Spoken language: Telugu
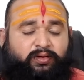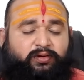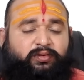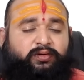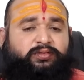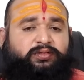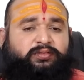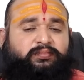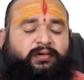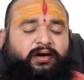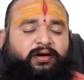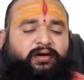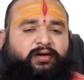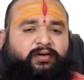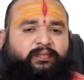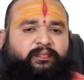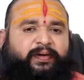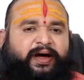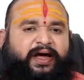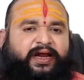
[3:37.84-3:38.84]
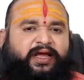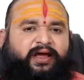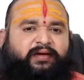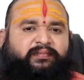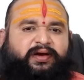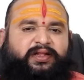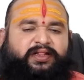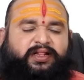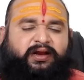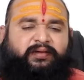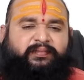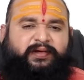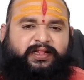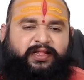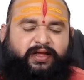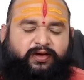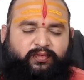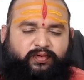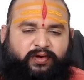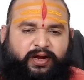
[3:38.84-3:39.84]
కుటుంబంలో భార్యాభర్తల
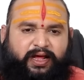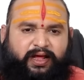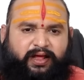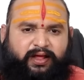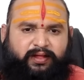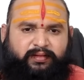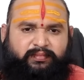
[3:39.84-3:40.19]
మధ్య కూడా